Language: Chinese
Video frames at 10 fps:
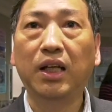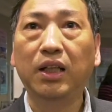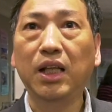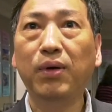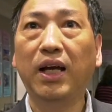
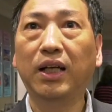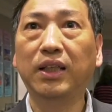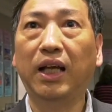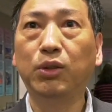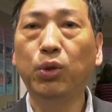另外一个
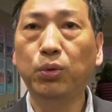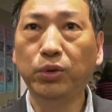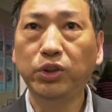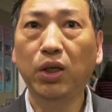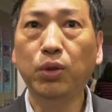呢，通过
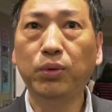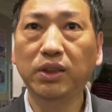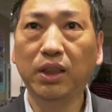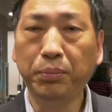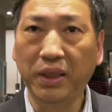校友会
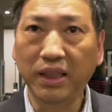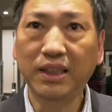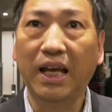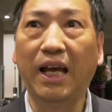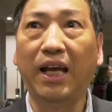这个平
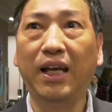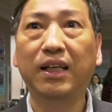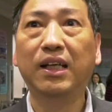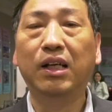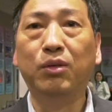台，
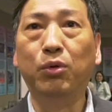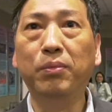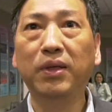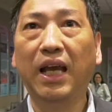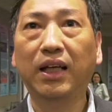我
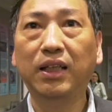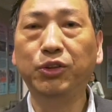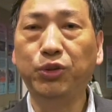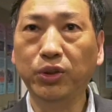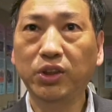们也跟
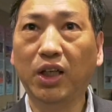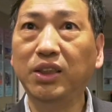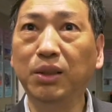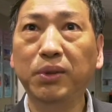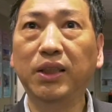学校
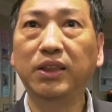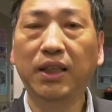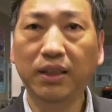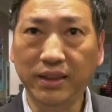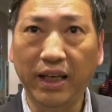紧密的结
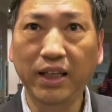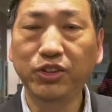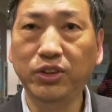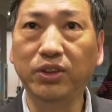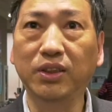合在一
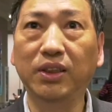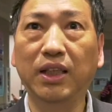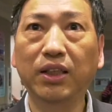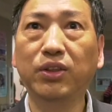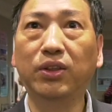起，
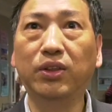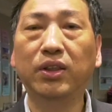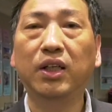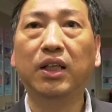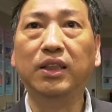能够。
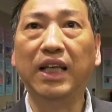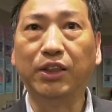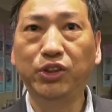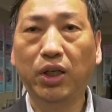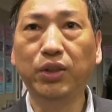
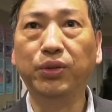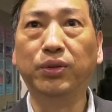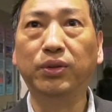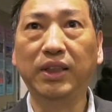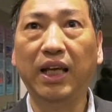让校
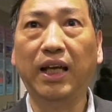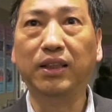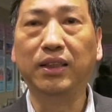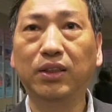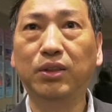友也
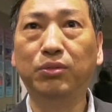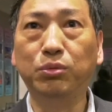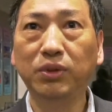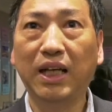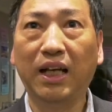够
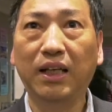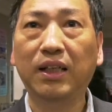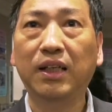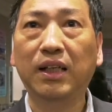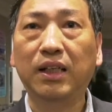互相
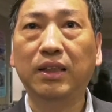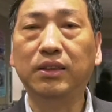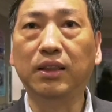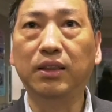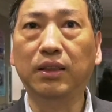
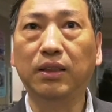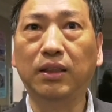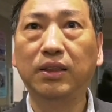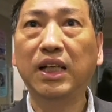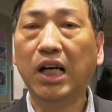这个
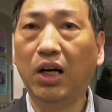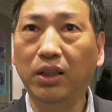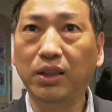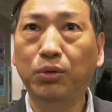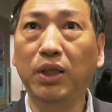更
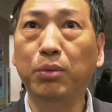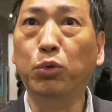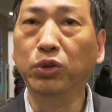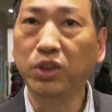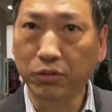好的为
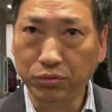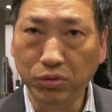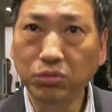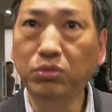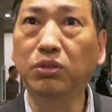母校
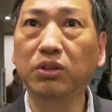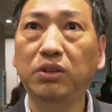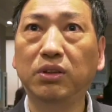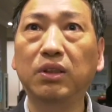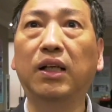服务，
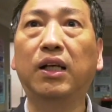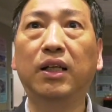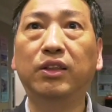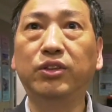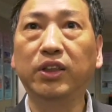
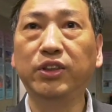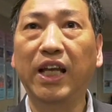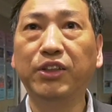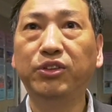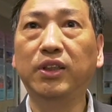这个
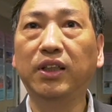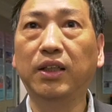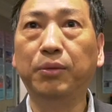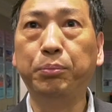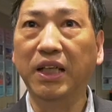也是一
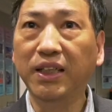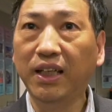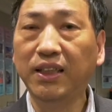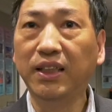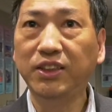个平
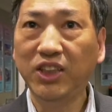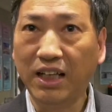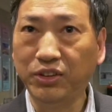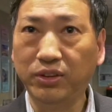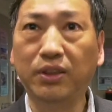台的
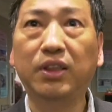价值。